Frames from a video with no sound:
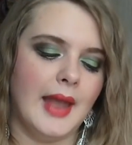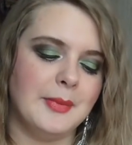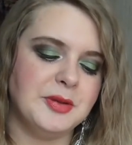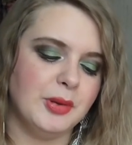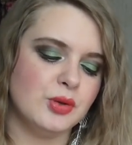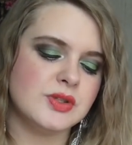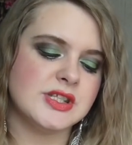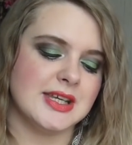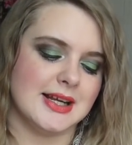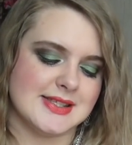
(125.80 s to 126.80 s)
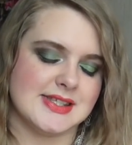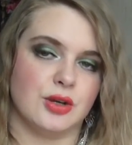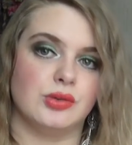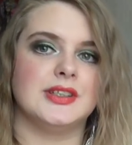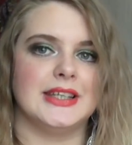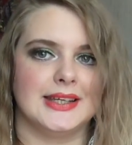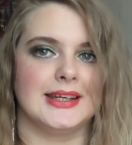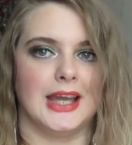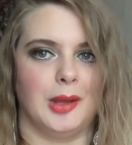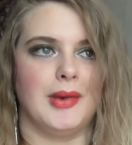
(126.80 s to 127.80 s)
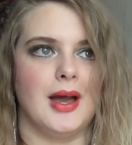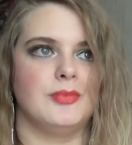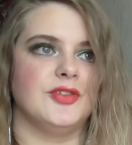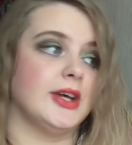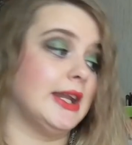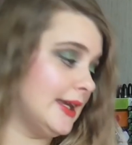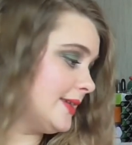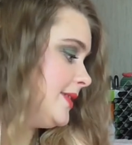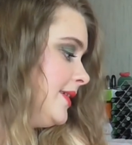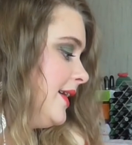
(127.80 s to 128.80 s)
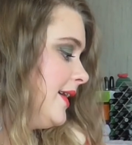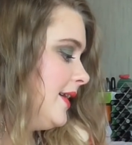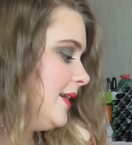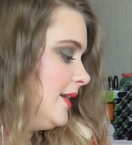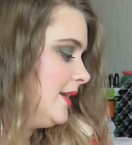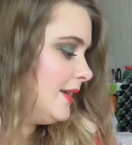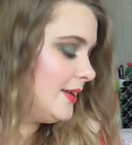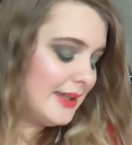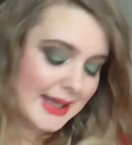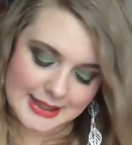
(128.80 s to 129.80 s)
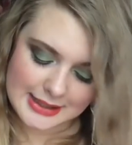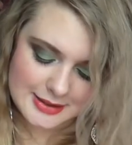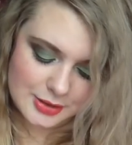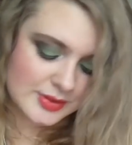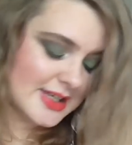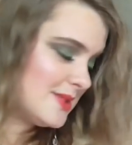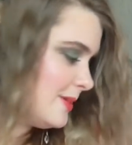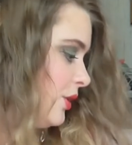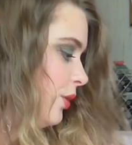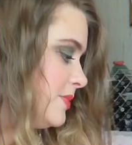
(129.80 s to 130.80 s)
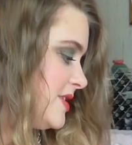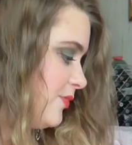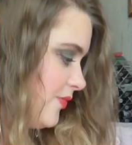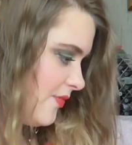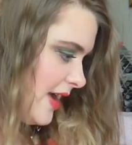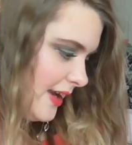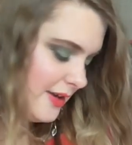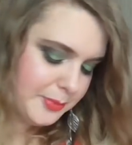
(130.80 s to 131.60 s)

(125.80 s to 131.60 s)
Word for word: Aber ich benutze sie als Dekoté-Creme einfach nicht. Nein, und deswegen kommt sie weg.